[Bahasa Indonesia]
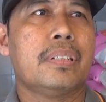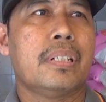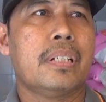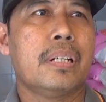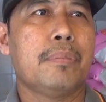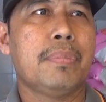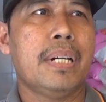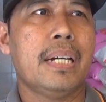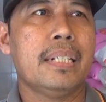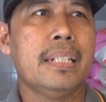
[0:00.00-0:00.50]

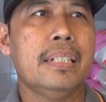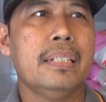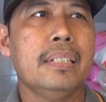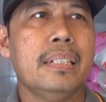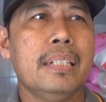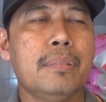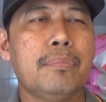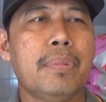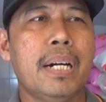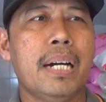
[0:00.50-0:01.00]
kemarin
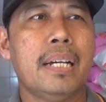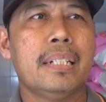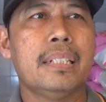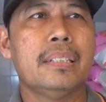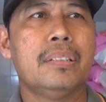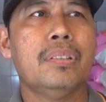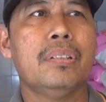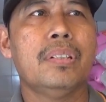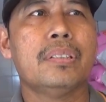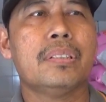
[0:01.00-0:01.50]
lima hari
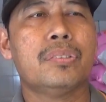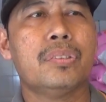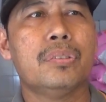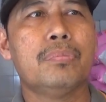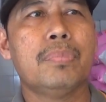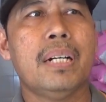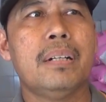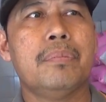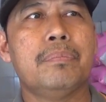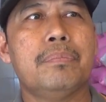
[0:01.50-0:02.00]
itu
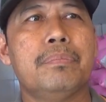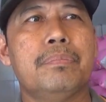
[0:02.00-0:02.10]
cuma